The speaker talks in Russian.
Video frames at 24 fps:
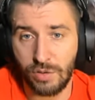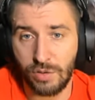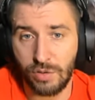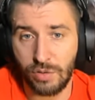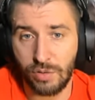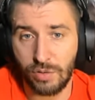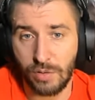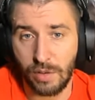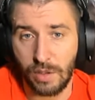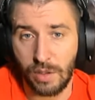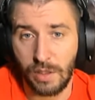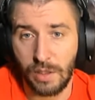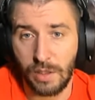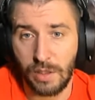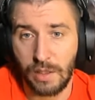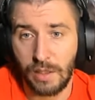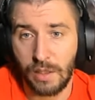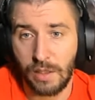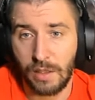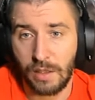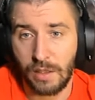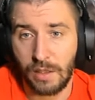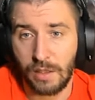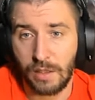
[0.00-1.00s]
еще
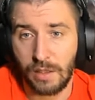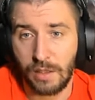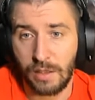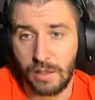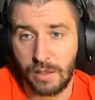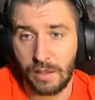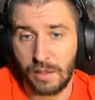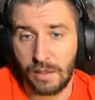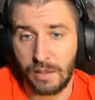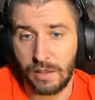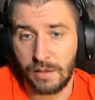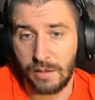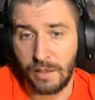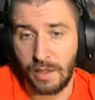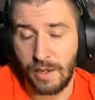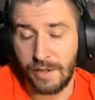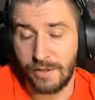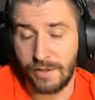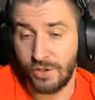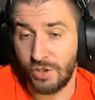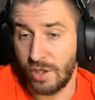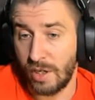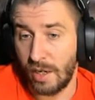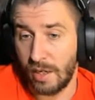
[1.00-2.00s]
э, а,
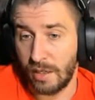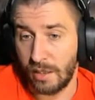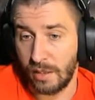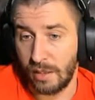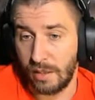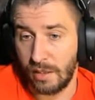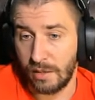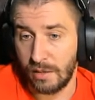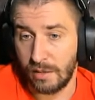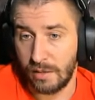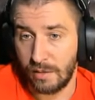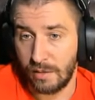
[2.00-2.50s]
на чарке